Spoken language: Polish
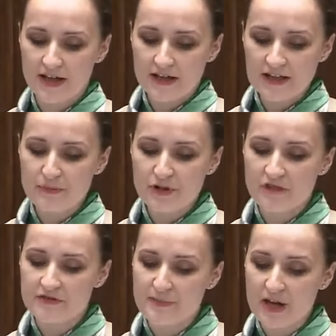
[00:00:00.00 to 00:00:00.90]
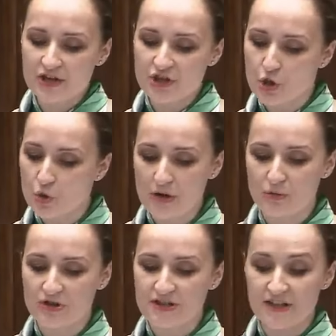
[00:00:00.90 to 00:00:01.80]
gdyby nie wsparcie ruchu
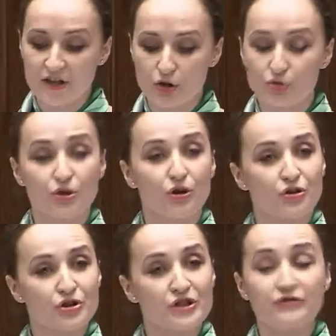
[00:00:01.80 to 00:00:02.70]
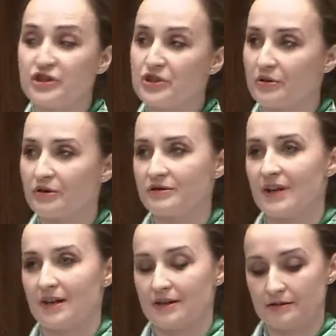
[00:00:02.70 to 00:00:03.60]
aborcyjnego, który rośnie w siłę od
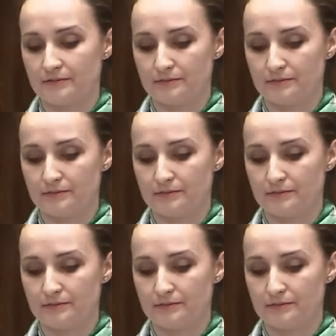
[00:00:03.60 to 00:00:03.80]
dekad.